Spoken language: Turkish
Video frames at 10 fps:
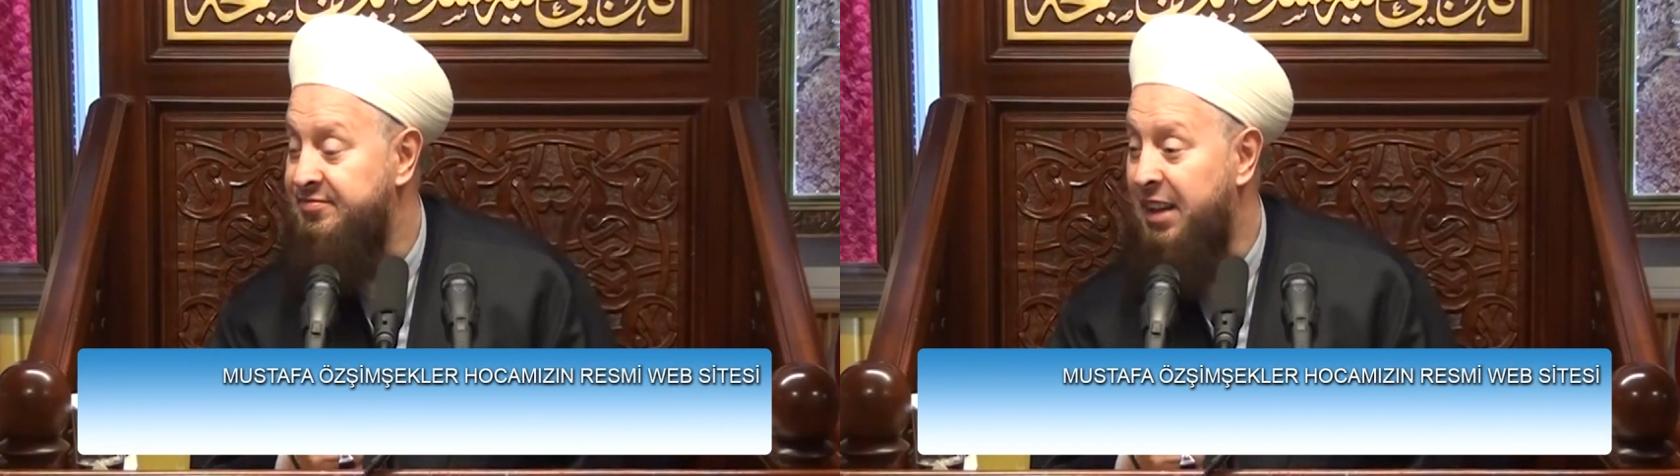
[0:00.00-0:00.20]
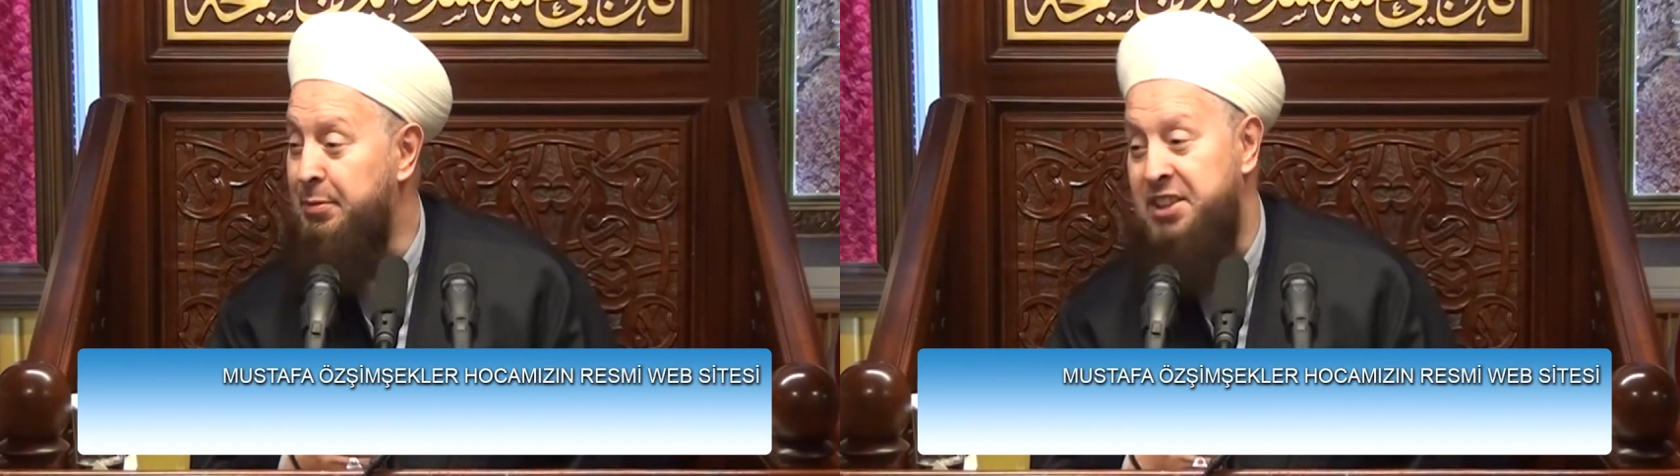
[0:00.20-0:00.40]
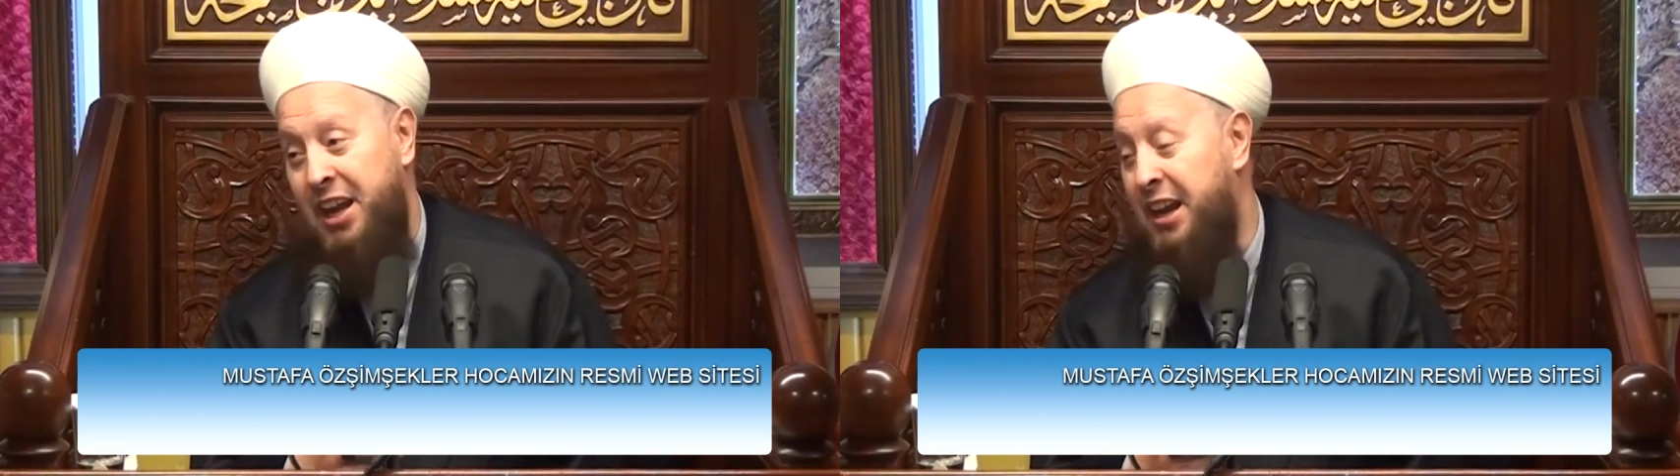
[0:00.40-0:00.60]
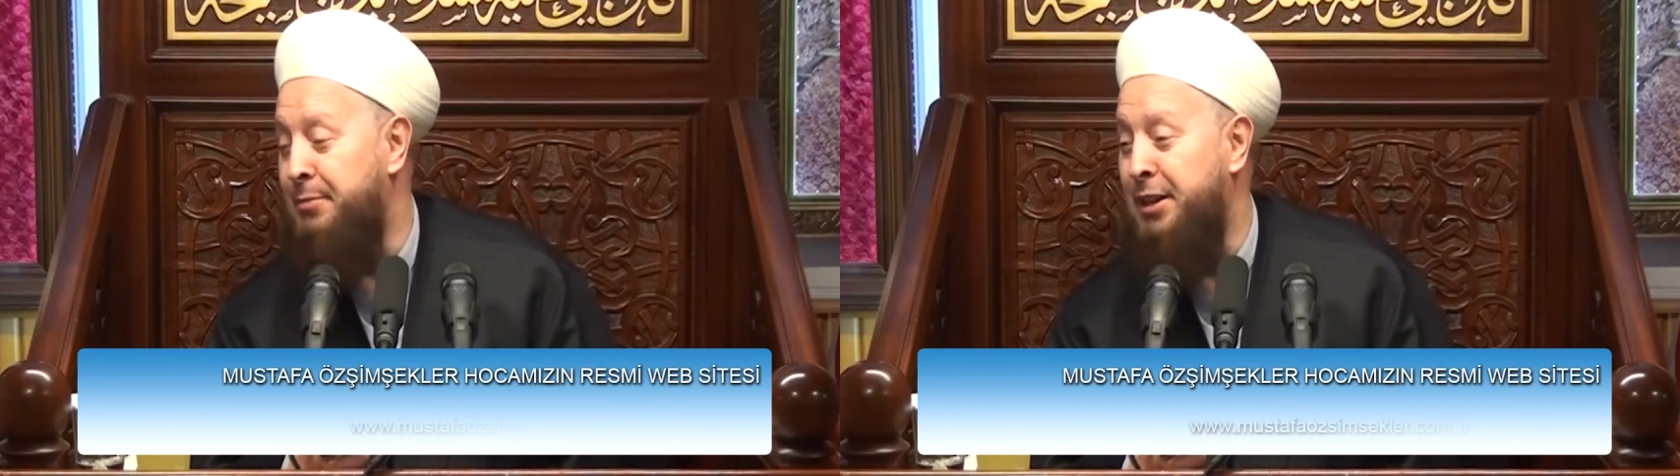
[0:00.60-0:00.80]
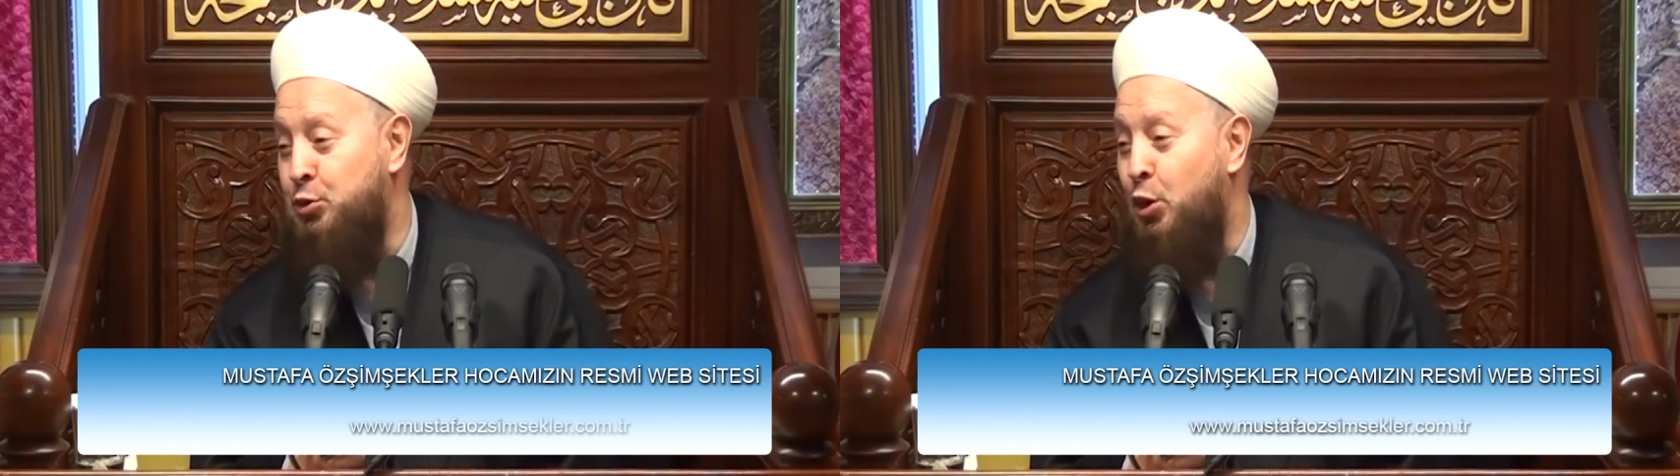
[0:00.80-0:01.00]
Ya bir
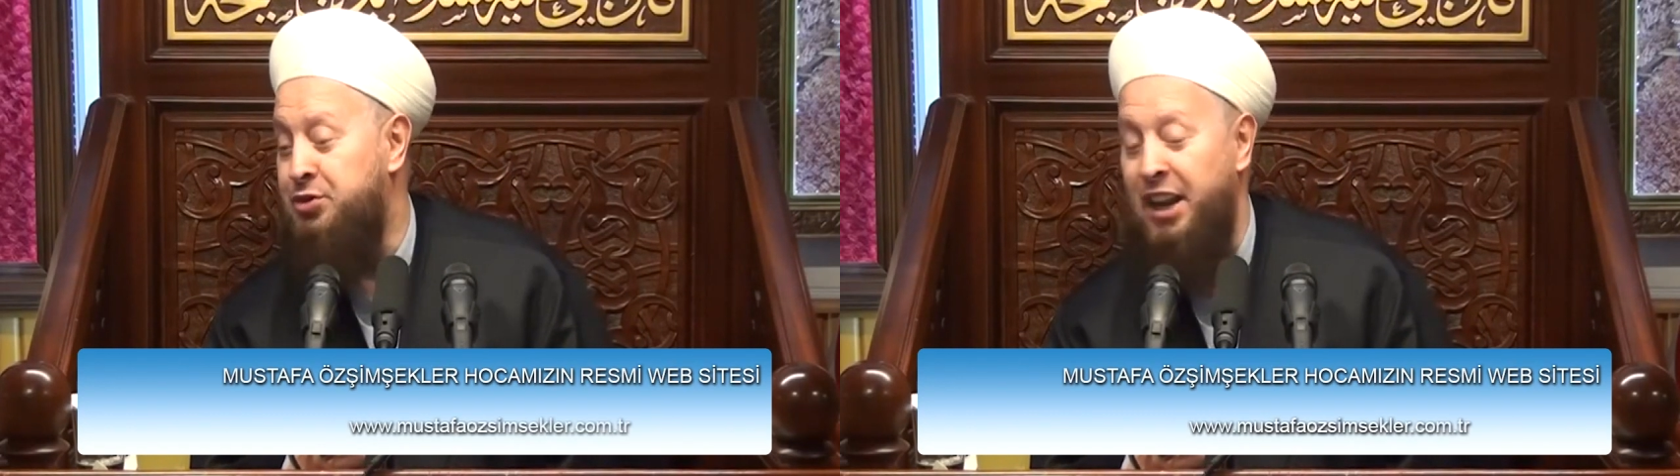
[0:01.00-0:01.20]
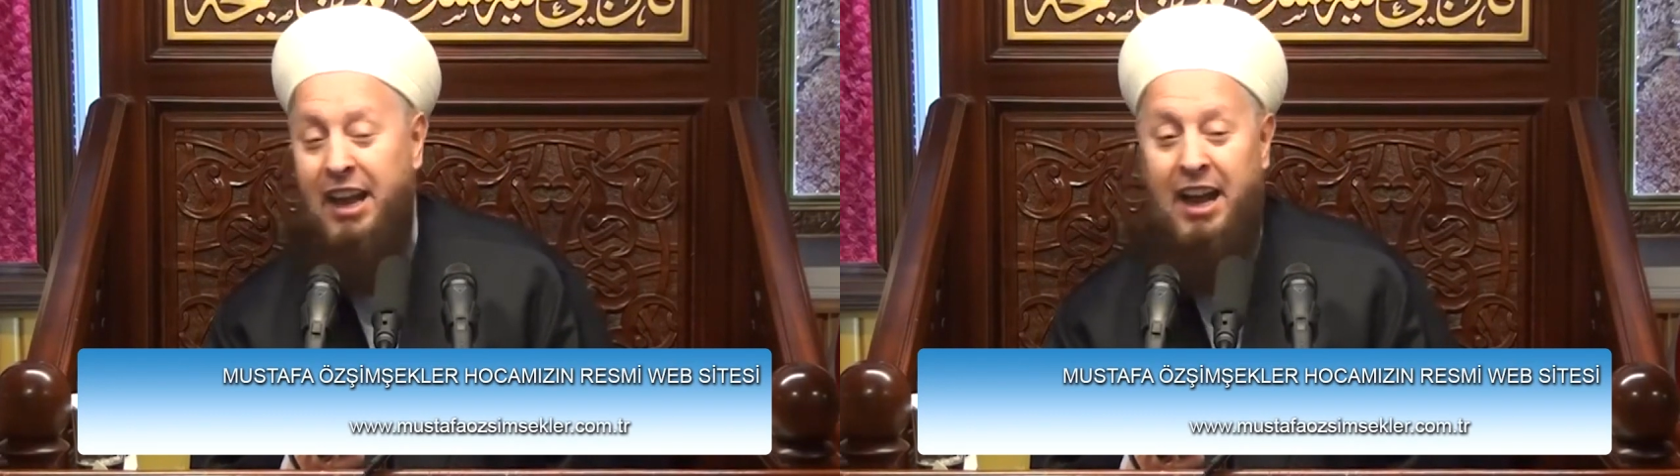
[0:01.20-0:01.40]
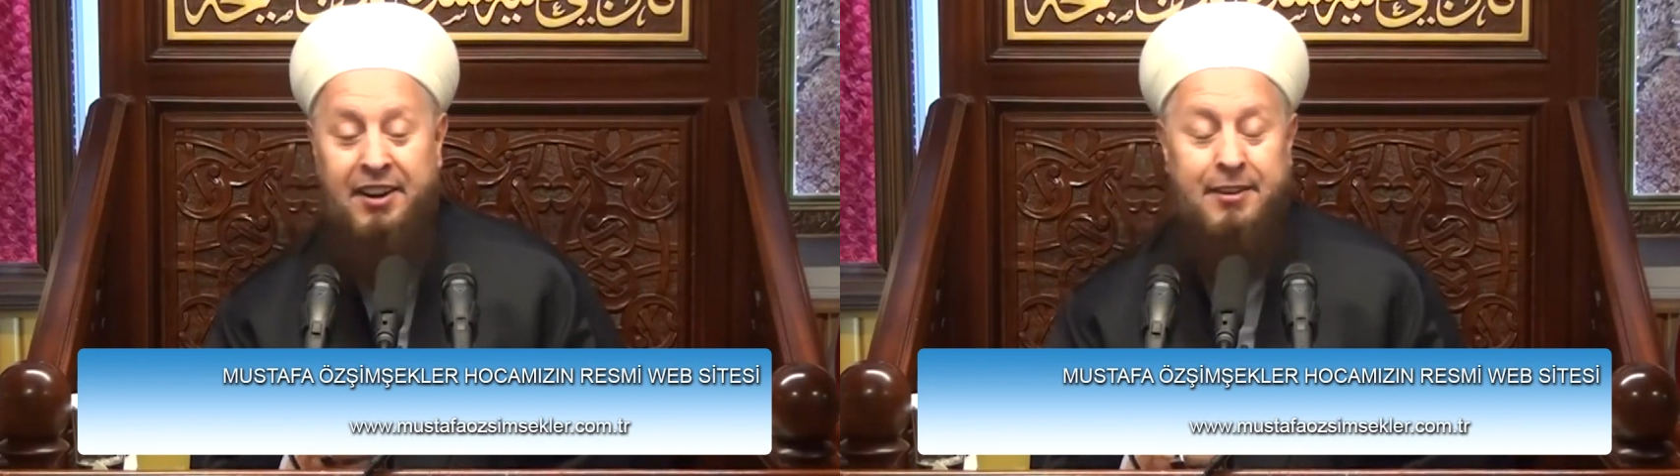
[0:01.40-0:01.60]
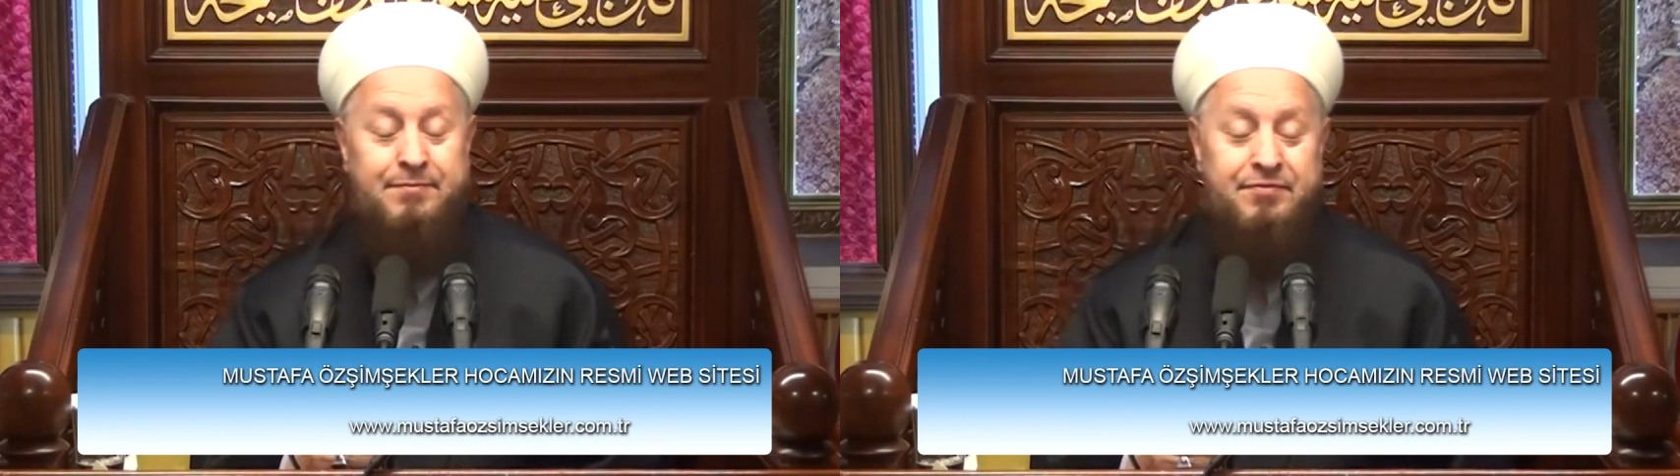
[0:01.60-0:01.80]
keramet görse yani.